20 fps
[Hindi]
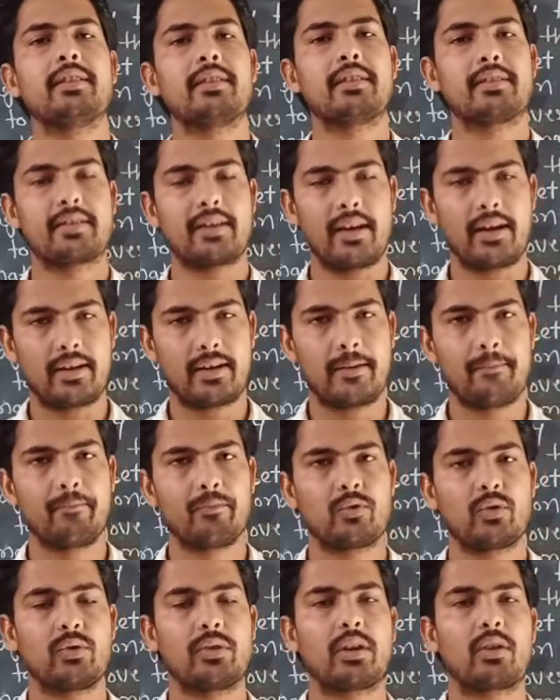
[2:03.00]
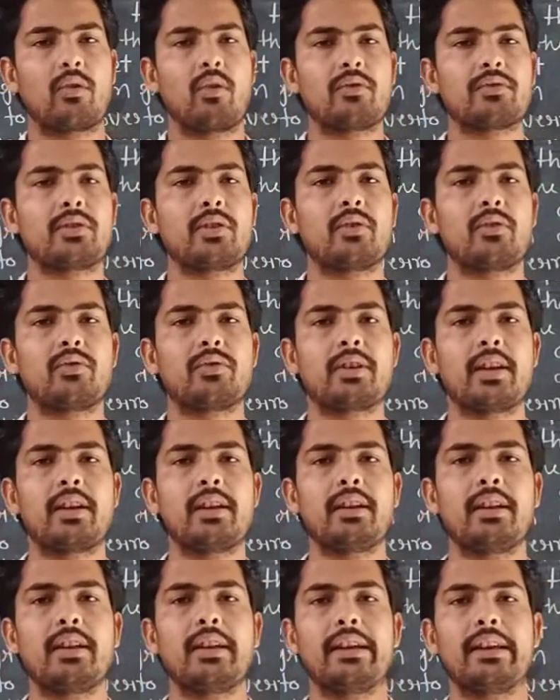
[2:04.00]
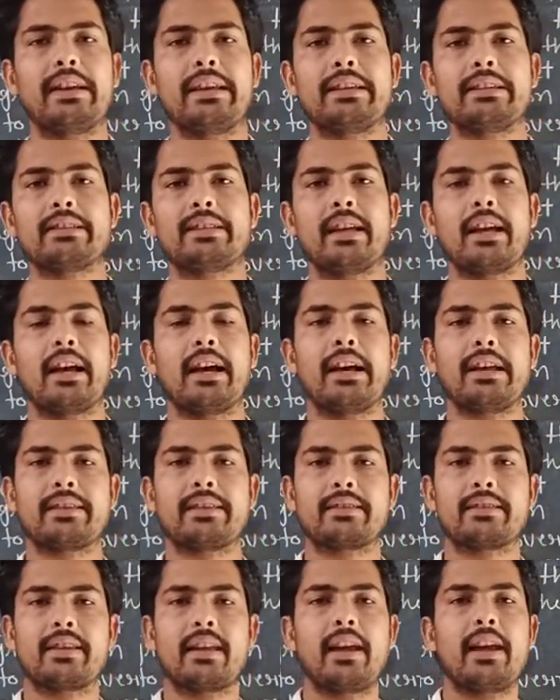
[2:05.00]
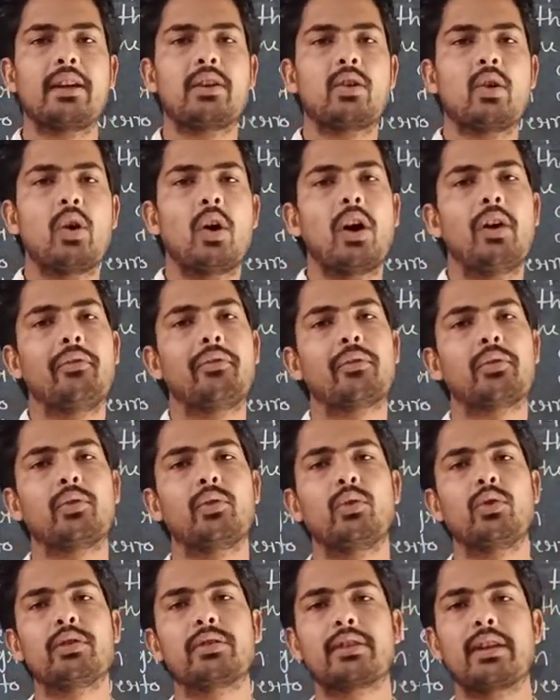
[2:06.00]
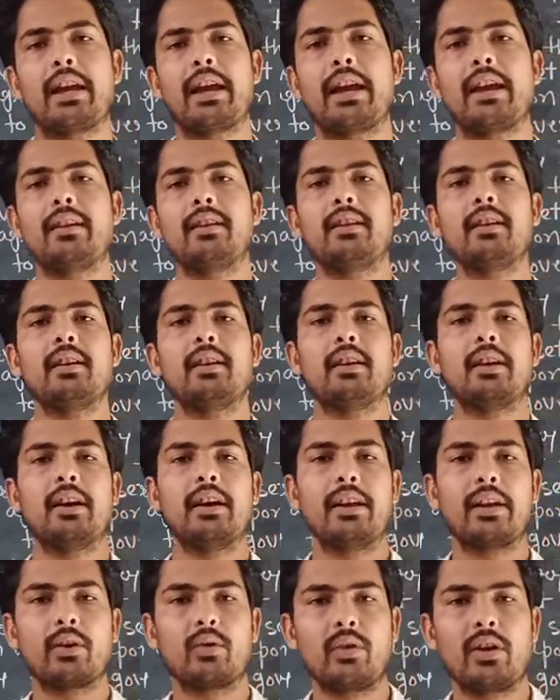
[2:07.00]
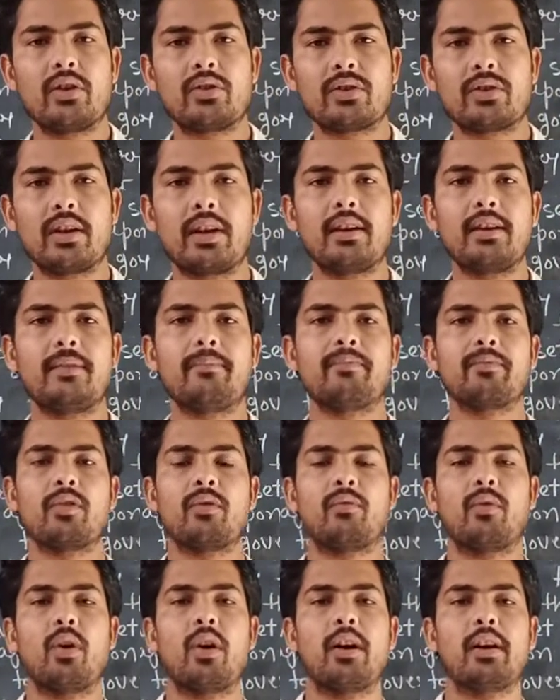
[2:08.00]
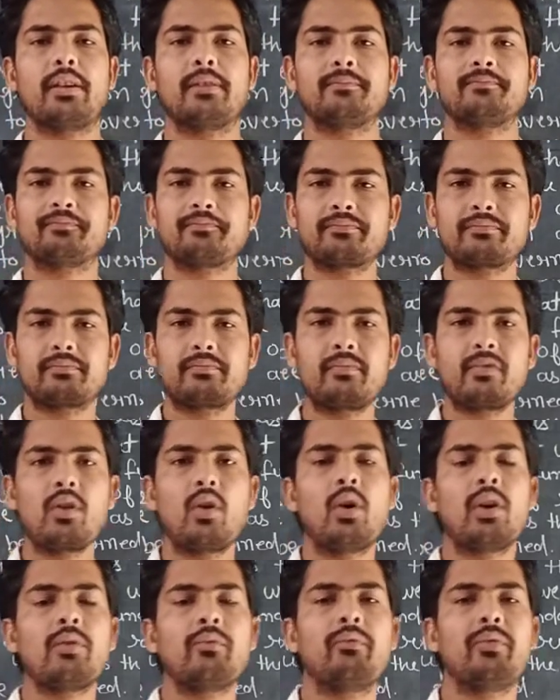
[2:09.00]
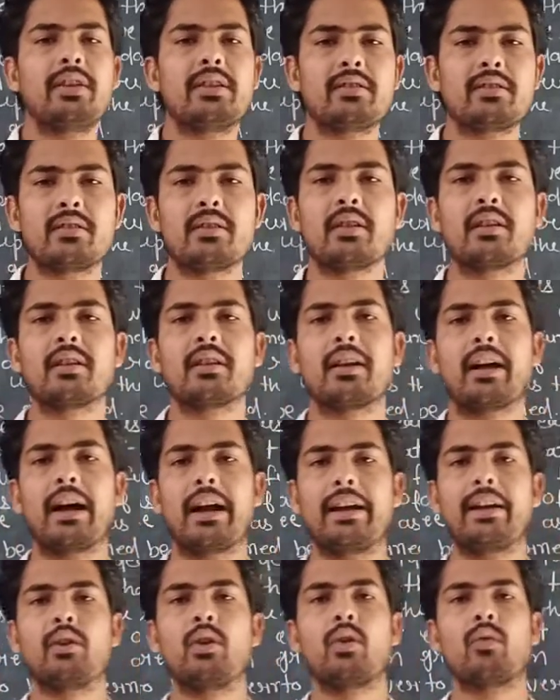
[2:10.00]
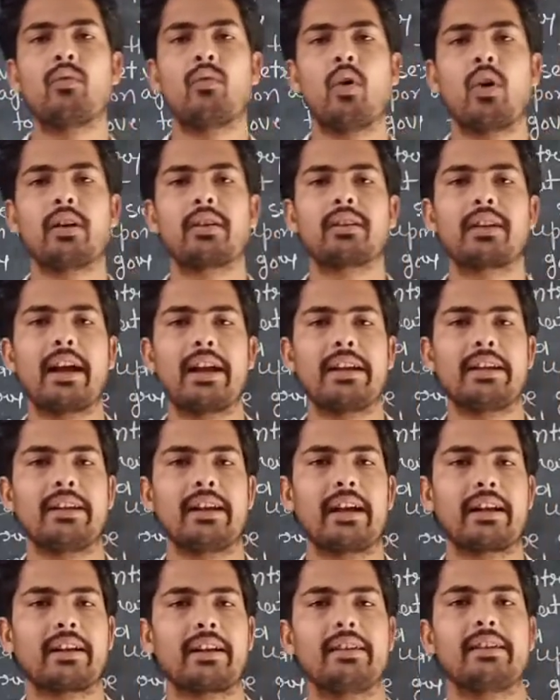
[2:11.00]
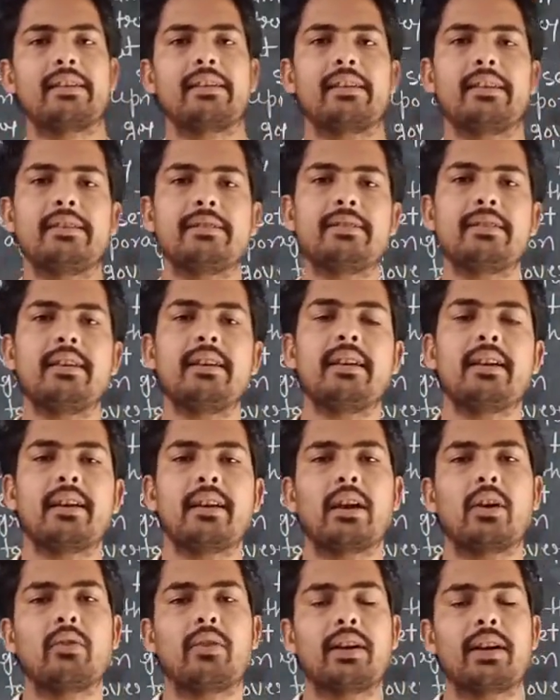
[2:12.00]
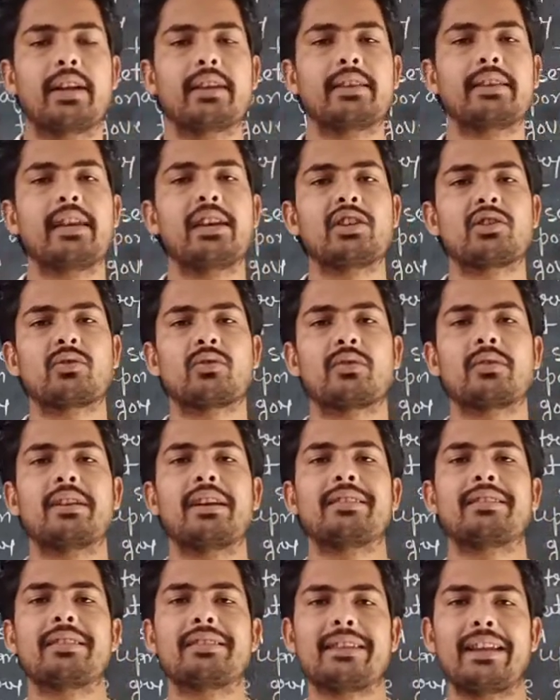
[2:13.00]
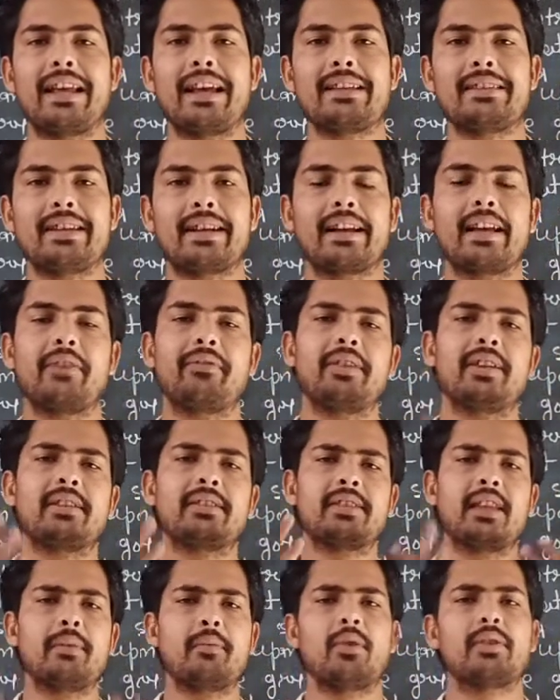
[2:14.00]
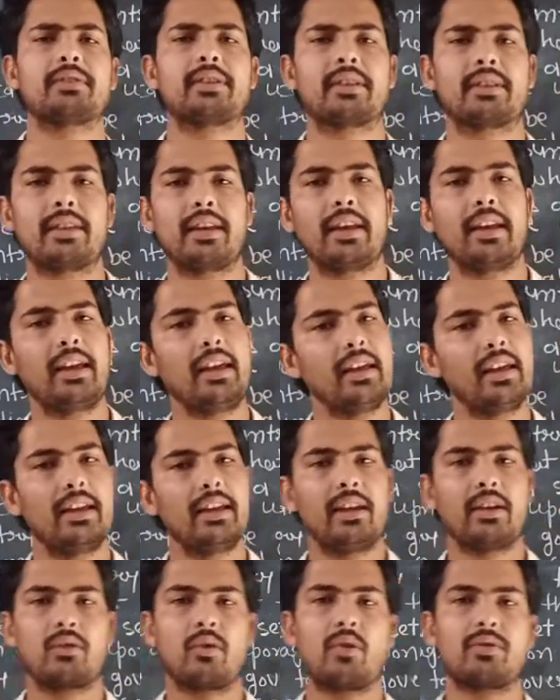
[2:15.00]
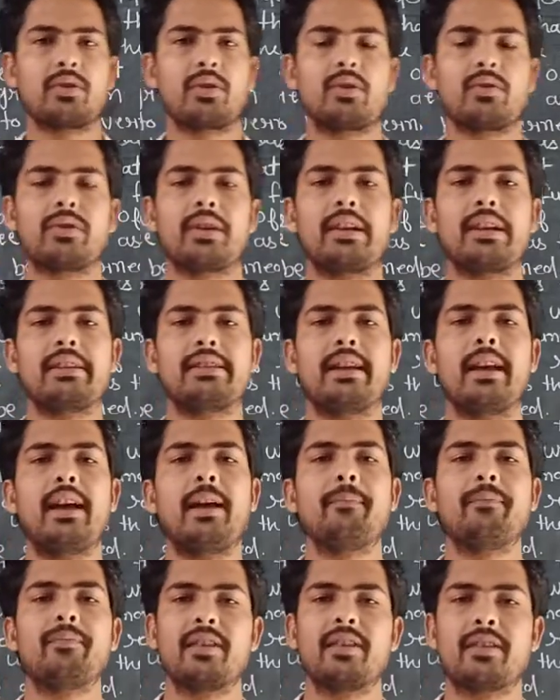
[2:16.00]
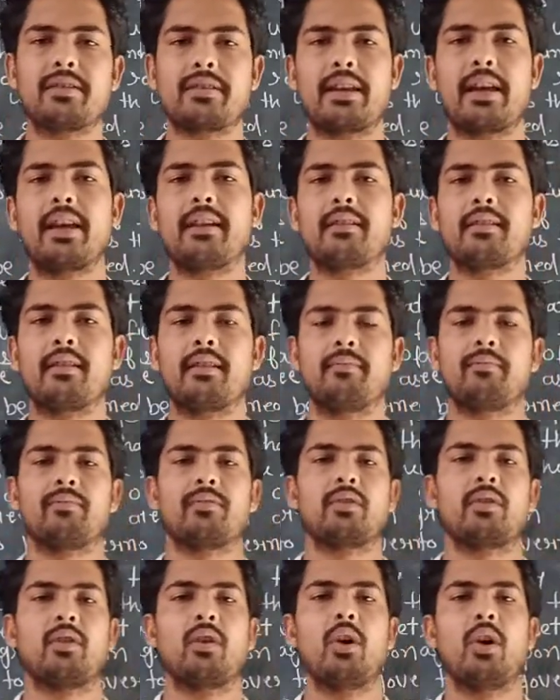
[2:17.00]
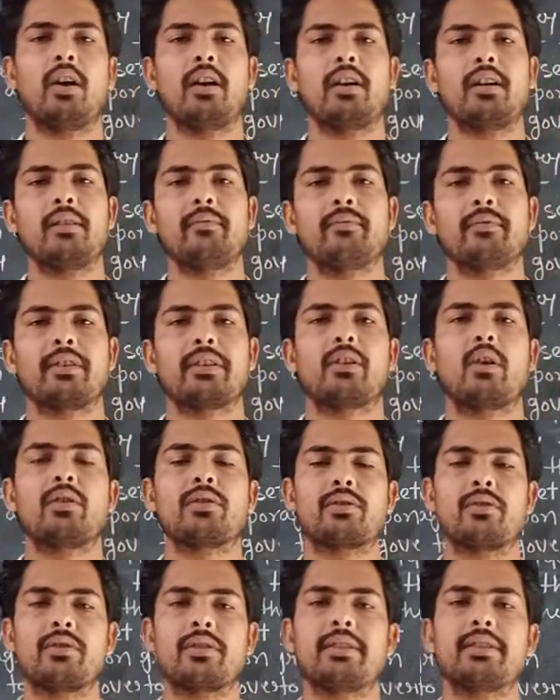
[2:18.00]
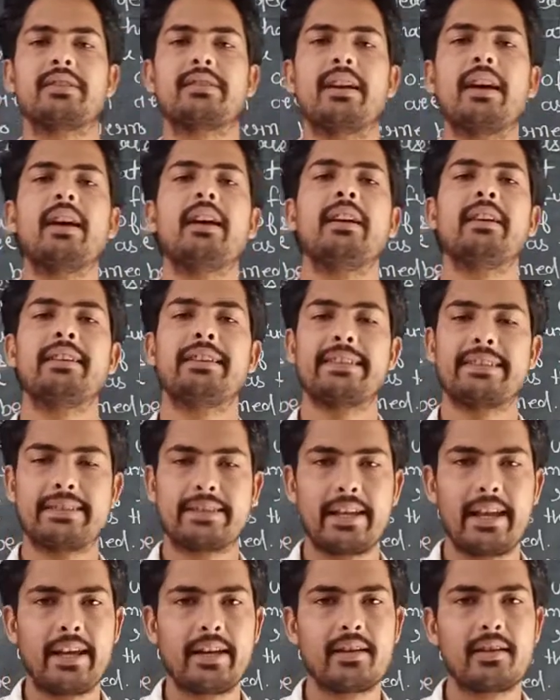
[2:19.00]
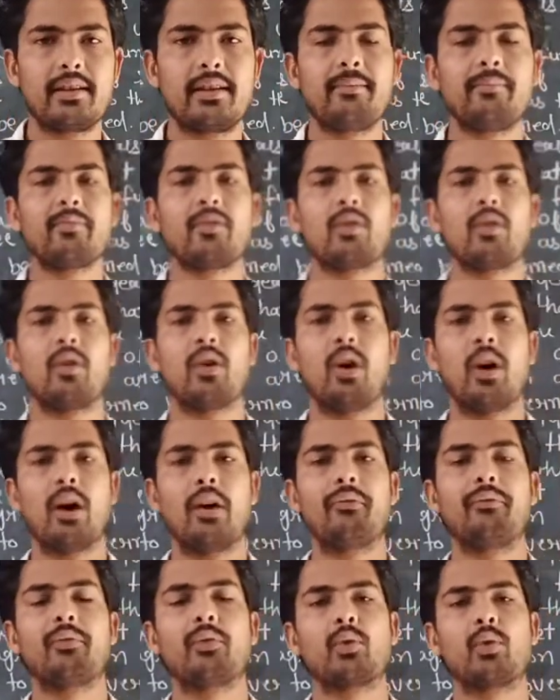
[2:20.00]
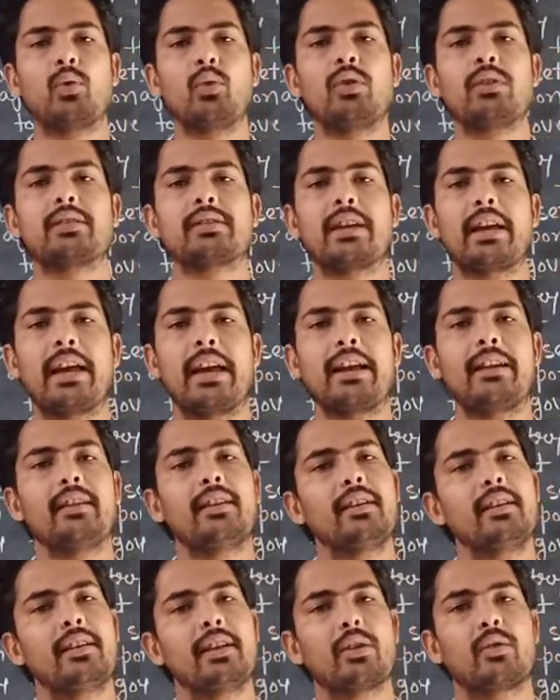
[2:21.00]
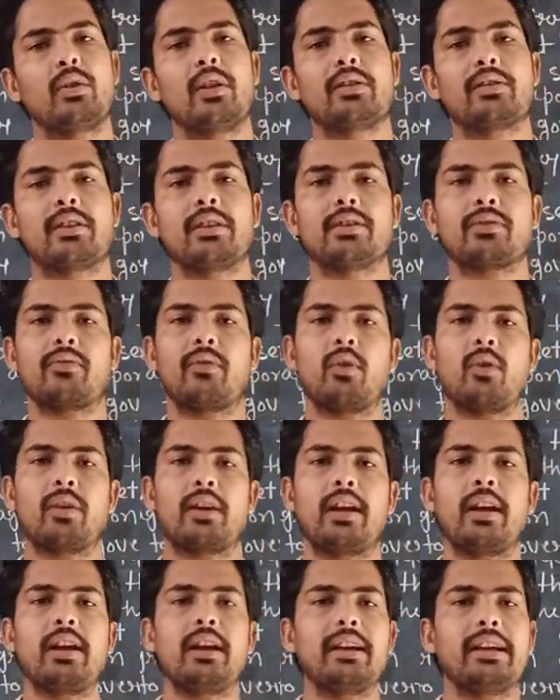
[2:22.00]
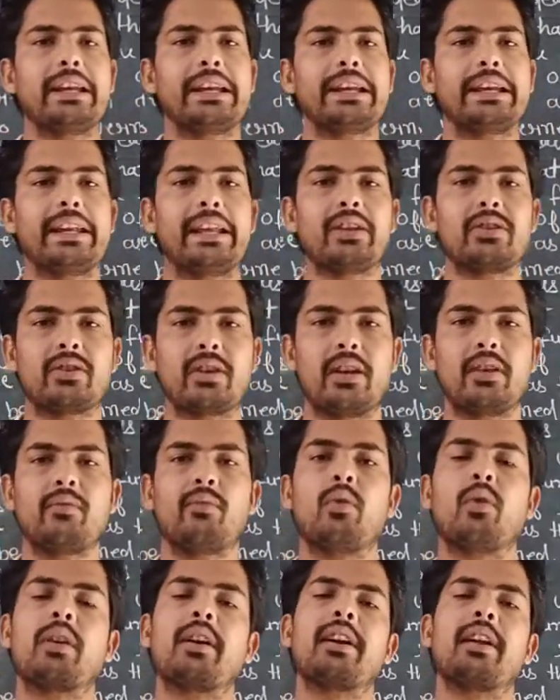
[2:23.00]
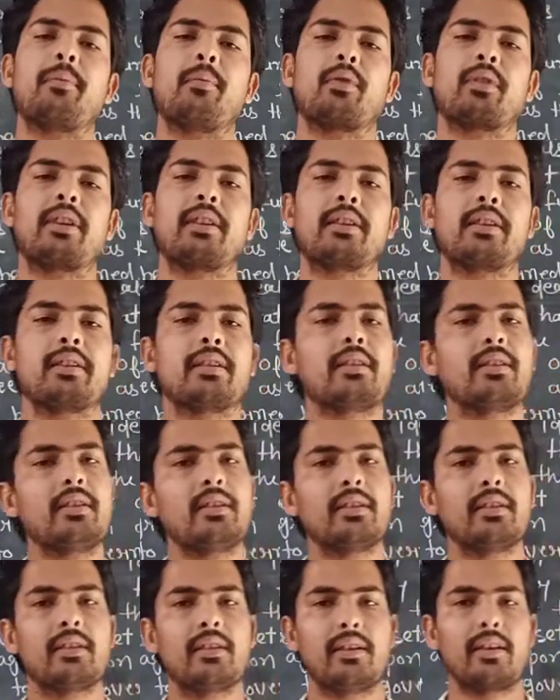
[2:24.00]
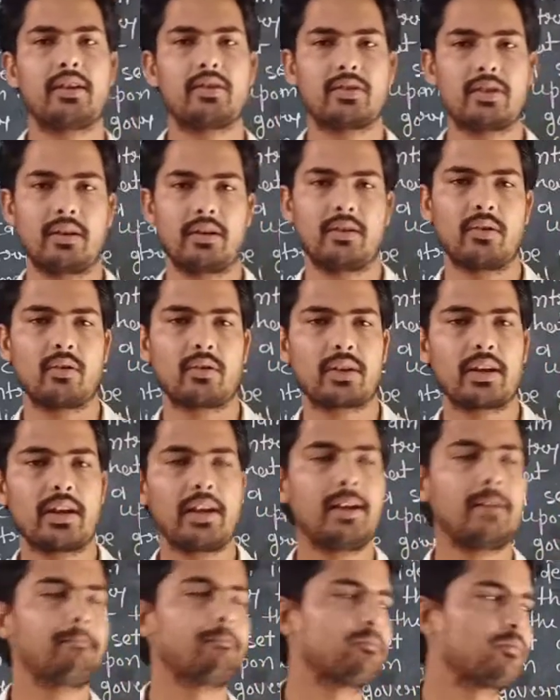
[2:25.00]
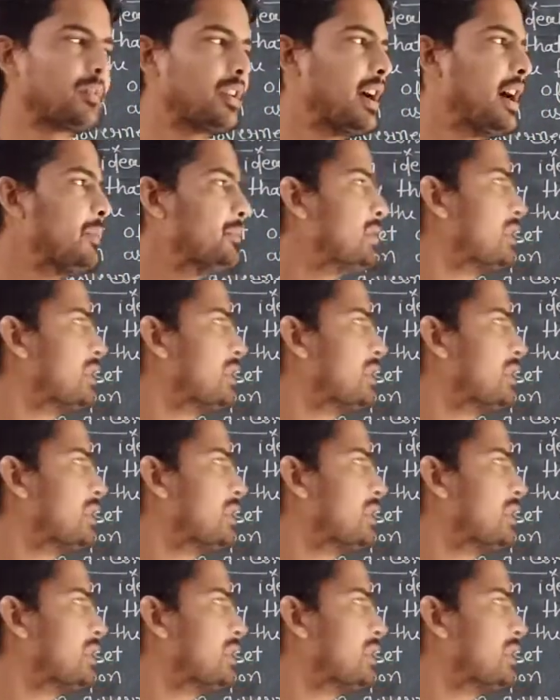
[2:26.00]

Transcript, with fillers: सेट तो द कॉन्स्टिट्यूशन इज़ अ सेट ऑफ रूल्स एंड रेगुलेशन फॉर ऑन विच काइंड और वॉट काइंड अ कंट्री इज गवर्न एक देश कैसे चलाया जाएगा या फिर इतना बोल सकते हैं कॉन्स्टिट्यूशन इज ए सेट और कॉन्स्टिट्यूशन इज ए सेट ऑफ रूल्स एंड रेगुलेशंस फॉर अ नेशन फॉर अ डेमोक्रेटिक नेशन ओके अब